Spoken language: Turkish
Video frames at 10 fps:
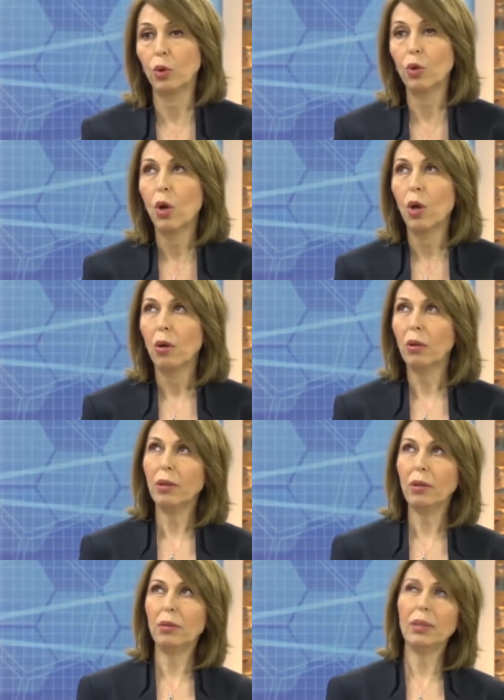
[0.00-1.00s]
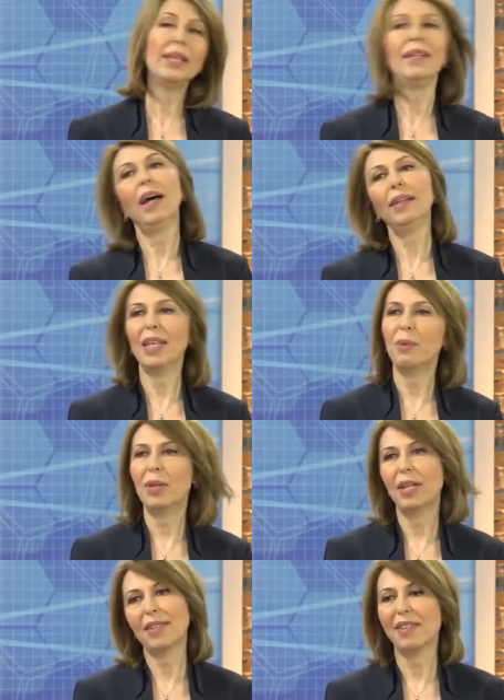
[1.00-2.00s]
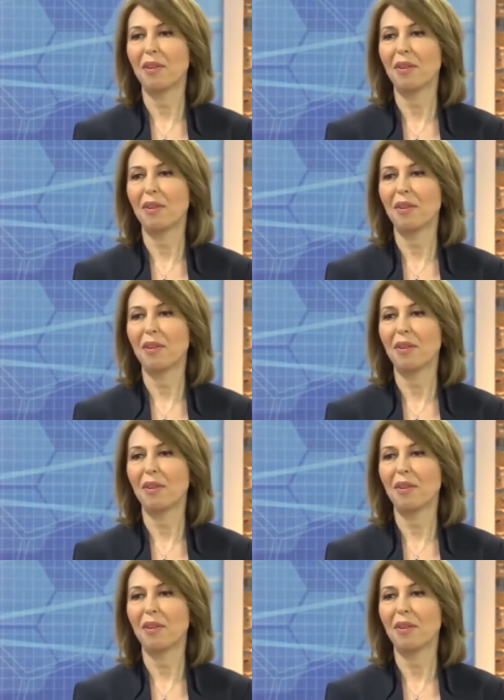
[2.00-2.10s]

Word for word: doğumlar. 7 e, ay diyebiliriz.